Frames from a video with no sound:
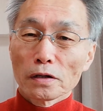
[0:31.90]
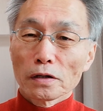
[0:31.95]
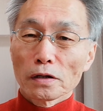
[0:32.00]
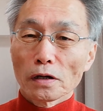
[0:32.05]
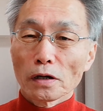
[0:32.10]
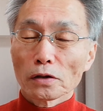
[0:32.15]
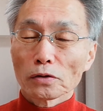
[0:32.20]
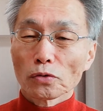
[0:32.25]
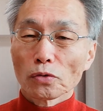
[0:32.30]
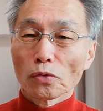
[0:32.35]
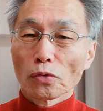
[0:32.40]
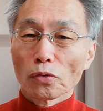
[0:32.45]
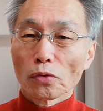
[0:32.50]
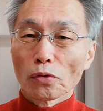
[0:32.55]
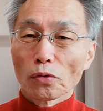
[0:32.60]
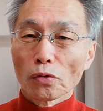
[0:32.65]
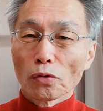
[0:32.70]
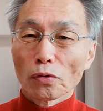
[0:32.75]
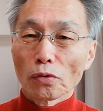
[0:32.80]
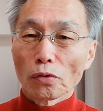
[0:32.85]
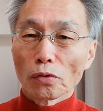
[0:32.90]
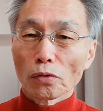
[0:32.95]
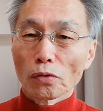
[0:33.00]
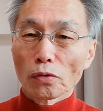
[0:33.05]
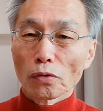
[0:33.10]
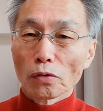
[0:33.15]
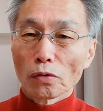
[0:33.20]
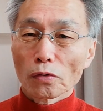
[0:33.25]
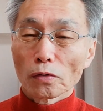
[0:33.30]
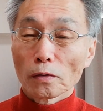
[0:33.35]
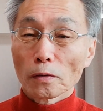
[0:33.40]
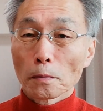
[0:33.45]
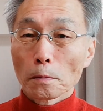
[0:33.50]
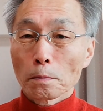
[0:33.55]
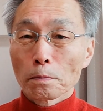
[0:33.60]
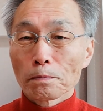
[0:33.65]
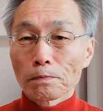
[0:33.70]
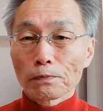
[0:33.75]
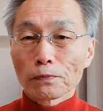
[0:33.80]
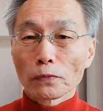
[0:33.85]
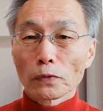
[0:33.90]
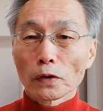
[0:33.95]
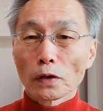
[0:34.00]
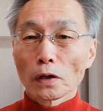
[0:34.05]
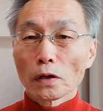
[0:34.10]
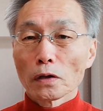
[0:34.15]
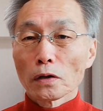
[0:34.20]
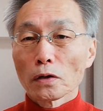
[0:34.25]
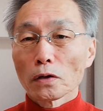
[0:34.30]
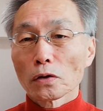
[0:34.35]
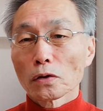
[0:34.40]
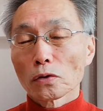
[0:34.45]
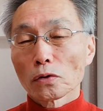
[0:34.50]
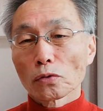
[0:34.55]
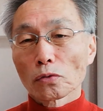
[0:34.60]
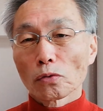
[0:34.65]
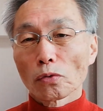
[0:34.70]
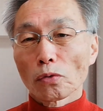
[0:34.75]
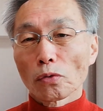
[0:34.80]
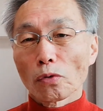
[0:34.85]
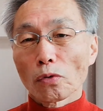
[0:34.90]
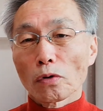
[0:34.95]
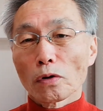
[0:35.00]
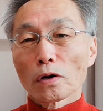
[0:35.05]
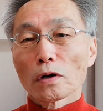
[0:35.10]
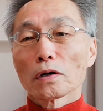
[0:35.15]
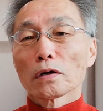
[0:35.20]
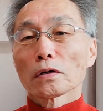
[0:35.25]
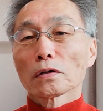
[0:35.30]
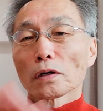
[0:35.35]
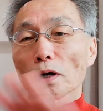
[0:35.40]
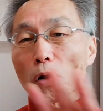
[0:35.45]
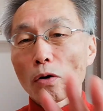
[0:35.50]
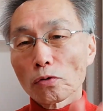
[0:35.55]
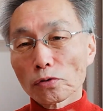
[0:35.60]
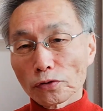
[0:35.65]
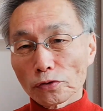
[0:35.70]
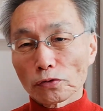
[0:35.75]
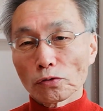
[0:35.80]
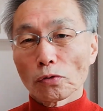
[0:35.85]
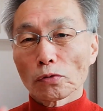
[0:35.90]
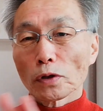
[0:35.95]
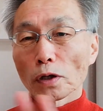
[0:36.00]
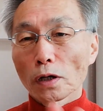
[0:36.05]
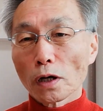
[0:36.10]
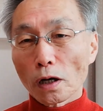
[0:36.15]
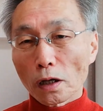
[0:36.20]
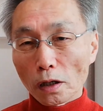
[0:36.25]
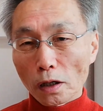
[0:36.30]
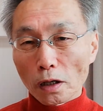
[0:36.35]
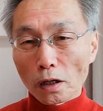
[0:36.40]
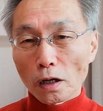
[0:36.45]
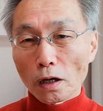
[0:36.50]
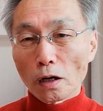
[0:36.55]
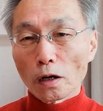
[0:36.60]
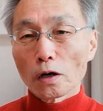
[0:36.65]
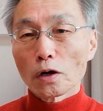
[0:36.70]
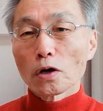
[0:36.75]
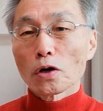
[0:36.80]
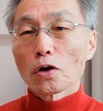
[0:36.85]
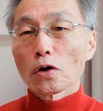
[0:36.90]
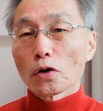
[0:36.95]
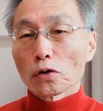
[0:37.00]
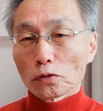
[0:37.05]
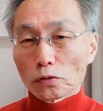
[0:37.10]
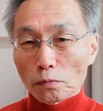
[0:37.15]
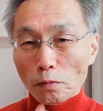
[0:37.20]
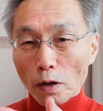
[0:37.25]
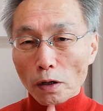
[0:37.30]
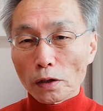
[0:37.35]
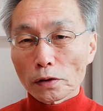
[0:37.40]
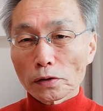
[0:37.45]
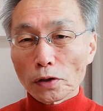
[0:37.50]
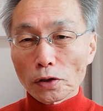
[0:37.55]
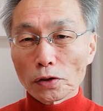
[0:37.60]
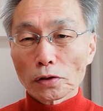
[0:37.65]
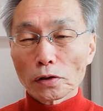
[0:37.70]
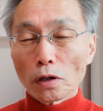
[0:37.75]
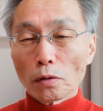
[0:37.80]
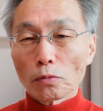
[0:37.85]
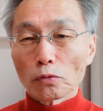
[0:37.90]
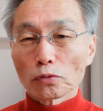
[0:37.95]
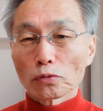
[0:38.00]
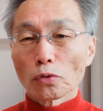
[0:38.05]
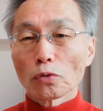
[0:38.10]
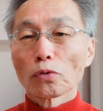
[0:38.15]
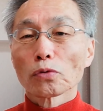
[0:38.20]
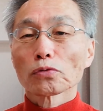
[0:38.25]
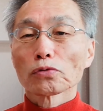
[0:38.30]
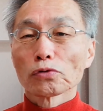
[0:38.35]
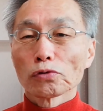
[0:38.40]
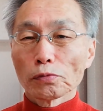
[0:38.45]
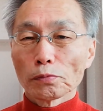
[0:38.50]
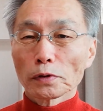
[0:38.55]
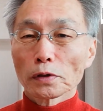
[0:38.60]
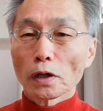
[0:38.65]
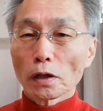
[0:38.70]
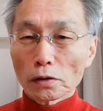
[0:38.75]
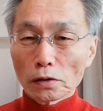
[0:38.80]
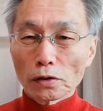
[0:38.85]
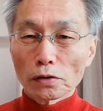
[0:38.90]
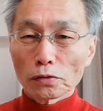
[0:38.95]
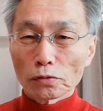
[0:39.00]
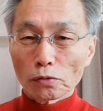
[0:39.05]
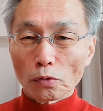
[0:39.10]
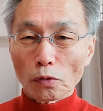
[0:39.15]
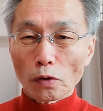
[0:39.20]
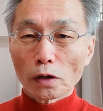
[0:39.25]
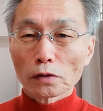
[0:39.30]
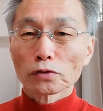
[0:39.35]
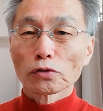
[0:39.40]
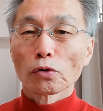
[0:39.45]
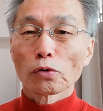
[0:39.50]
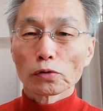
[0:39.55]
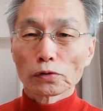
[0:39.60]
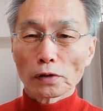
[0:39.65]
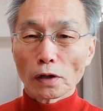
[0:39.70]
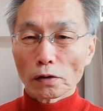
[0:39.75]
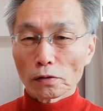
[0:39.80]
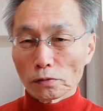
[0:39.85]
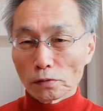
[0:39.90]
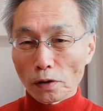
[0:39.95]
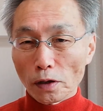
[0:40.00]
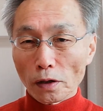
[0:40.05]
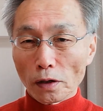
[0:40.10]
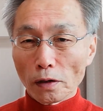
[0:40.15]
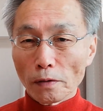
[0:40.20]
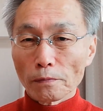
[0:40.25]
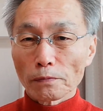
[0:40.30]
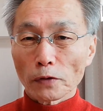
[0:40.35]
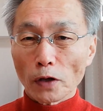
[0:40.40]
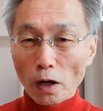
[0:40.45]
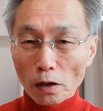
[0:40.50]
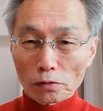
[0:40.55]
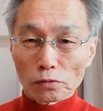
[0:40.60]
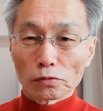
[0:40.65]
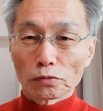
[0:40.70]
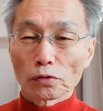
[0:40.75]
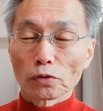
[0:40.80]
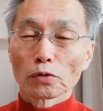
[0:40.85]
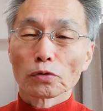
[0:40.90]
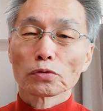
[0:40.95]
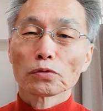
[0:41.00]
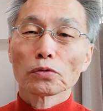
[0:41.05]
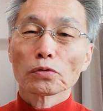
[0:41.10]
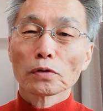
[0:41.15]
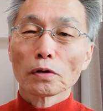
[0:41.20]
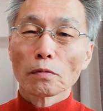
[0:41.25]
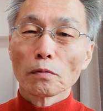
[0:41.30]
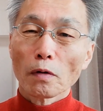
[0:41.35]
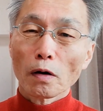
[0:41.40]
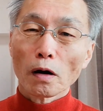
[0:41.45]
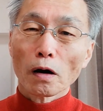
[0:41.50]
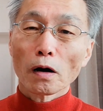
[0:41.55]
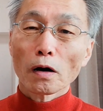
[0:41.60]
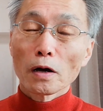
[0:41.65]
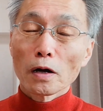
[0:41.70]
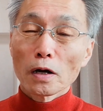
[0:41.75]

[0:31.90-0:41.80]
あのこうカオスの中から生まれてきたものを組み立てるのが創作であるということでま